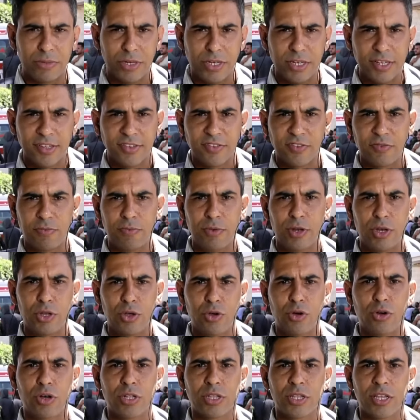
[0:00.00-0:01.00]
من نصف
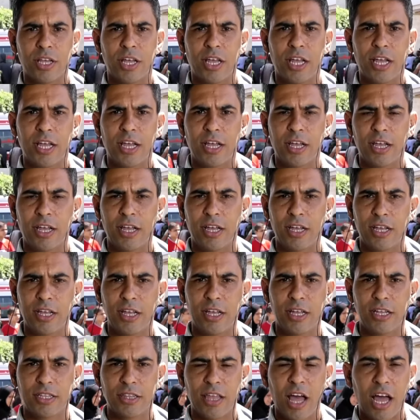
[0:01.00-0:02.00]
مليون آه،
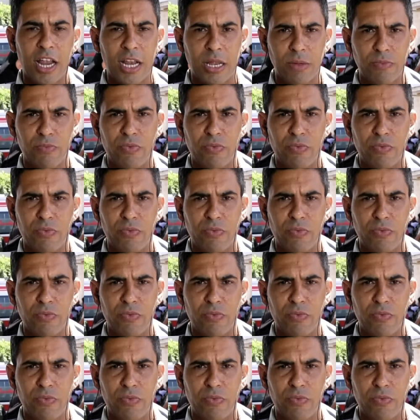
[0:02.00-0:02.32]
آه، طالب